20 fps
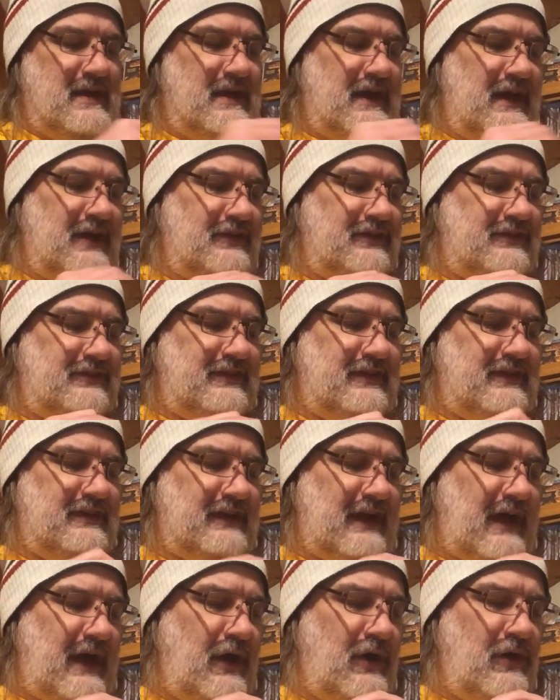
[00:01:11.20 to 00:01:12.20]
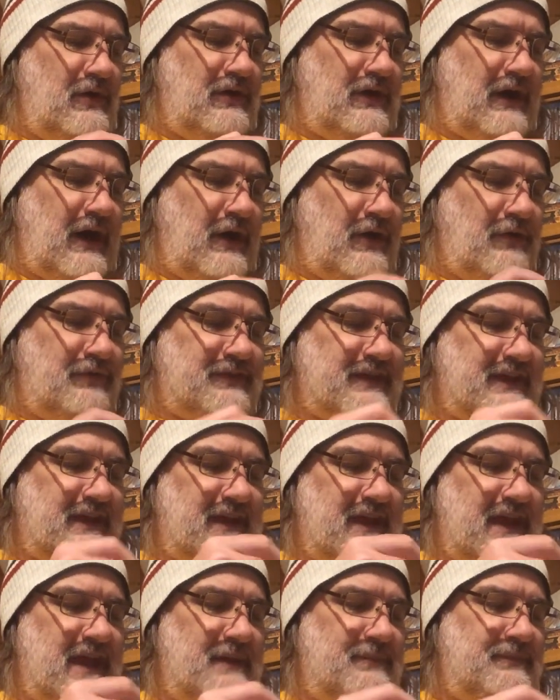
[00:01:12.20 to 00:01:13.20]
Also sind auch
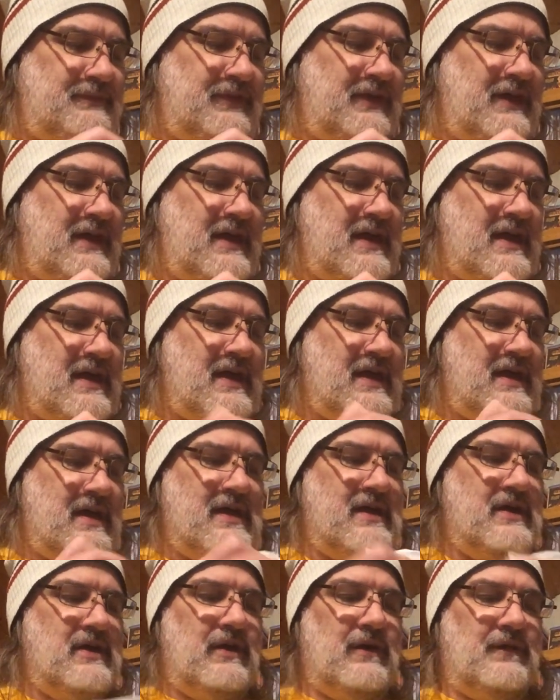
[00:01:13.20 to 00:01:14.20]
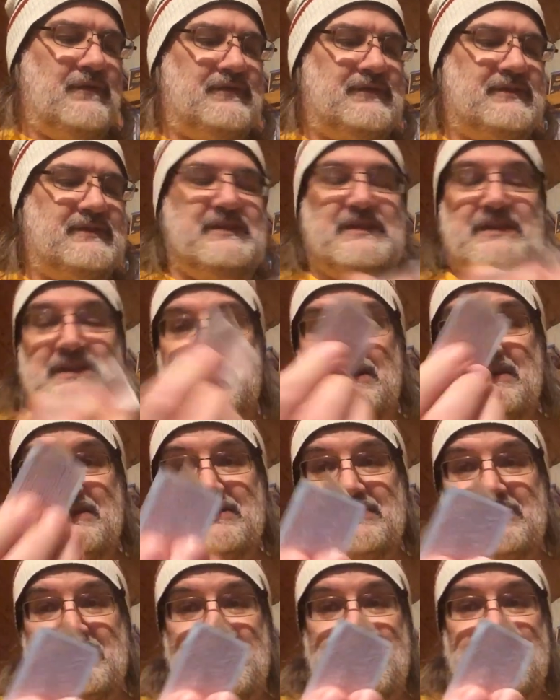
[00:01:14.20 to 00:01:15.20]
aufgeklebt. Und hier,
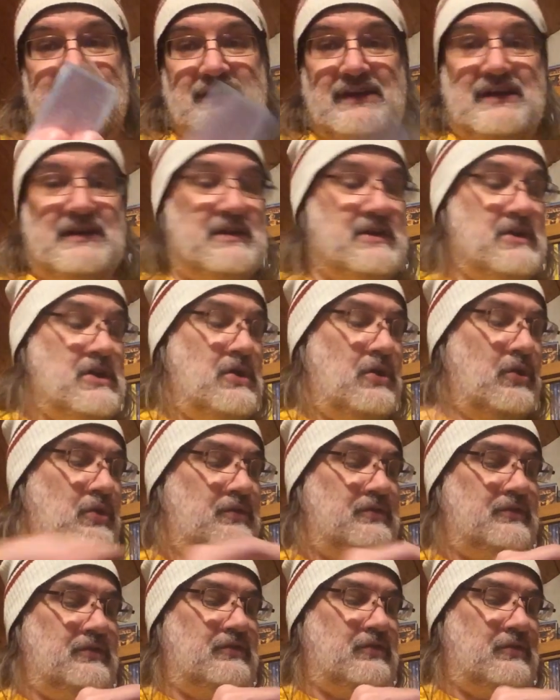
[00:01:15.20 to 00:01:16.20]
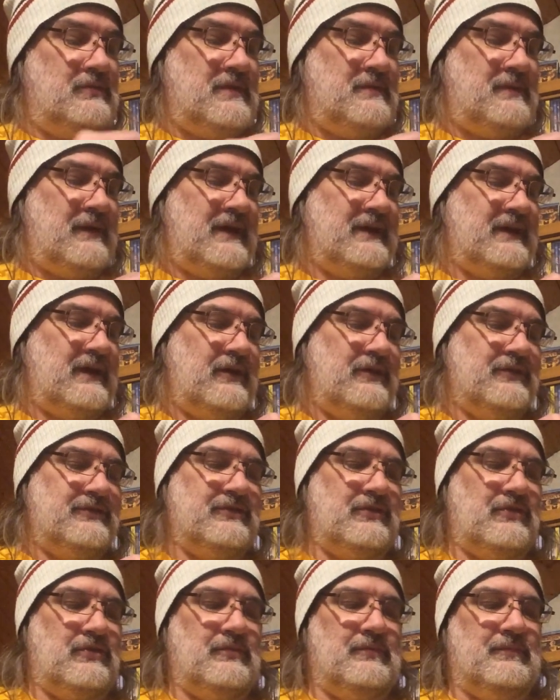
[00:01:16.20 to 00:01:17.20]
Tesa, und ein Gummiband
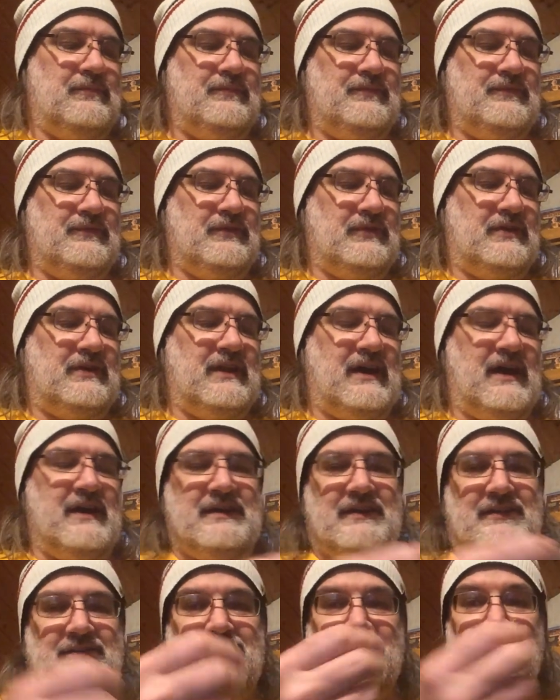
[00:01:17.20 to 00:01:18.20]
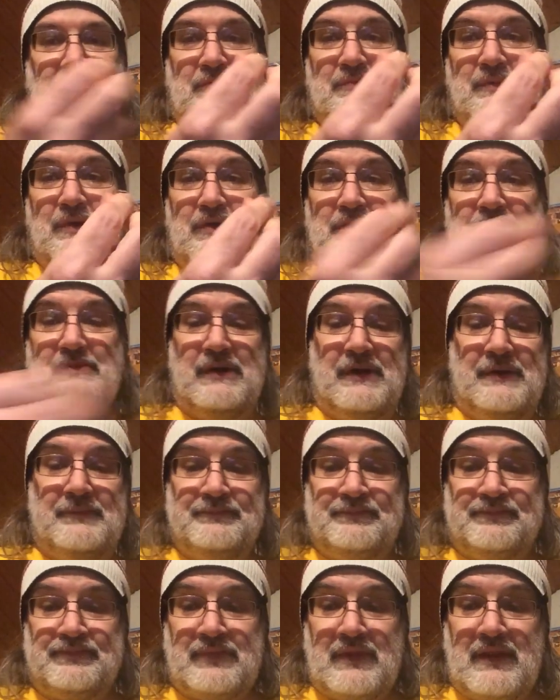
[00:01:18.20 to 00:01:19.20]
außenrum, noch ein kleines, warum auch immer.
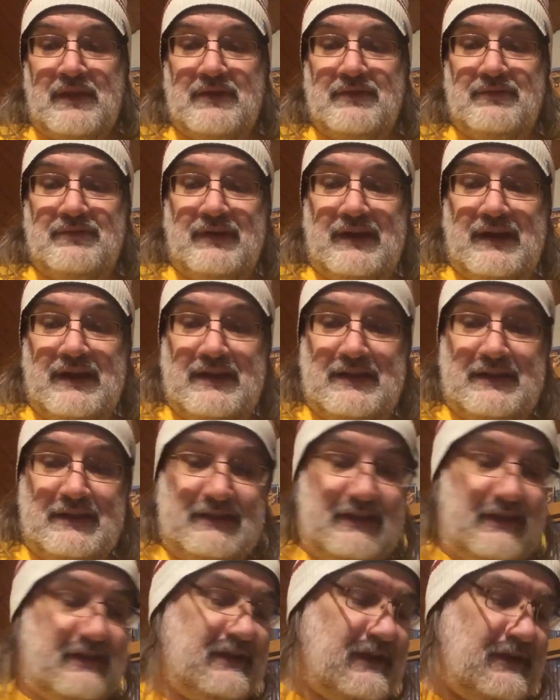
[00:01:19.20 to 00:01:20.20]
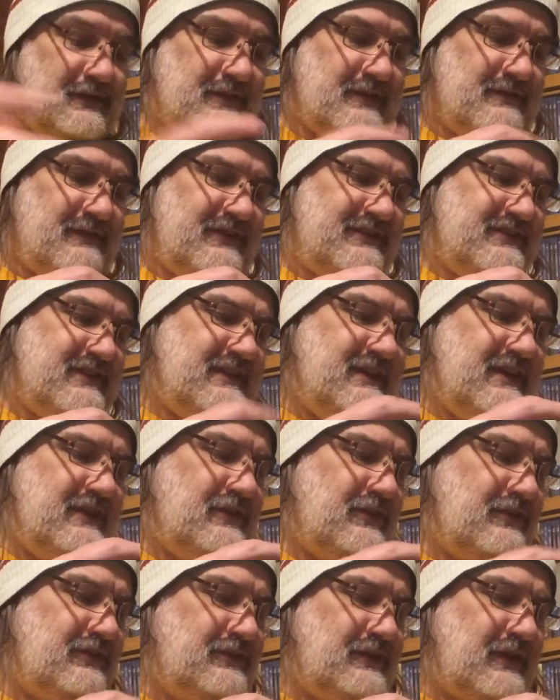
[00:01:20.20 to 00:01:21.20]
Weil nicht richtig aufgeklebt. Was steht hier
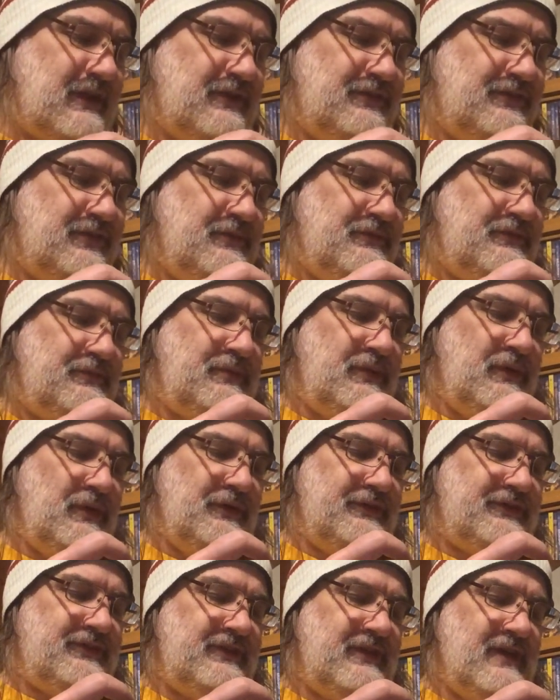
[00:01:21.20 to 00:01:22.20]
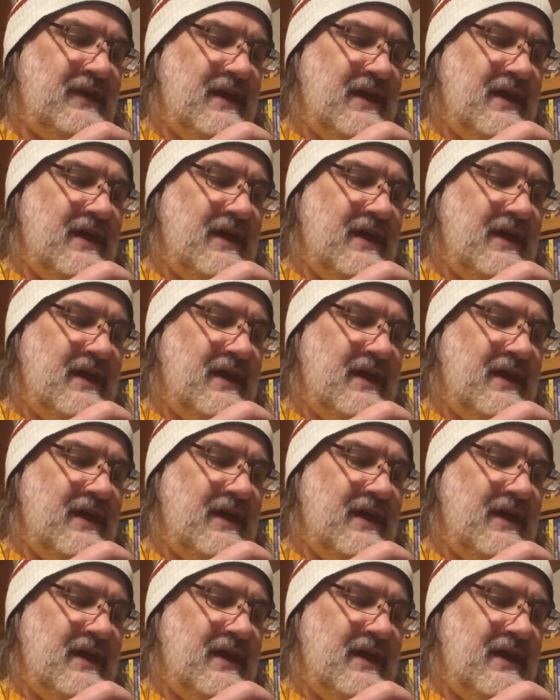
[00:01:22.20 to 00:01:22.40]
noch so drauf? 5 Plus.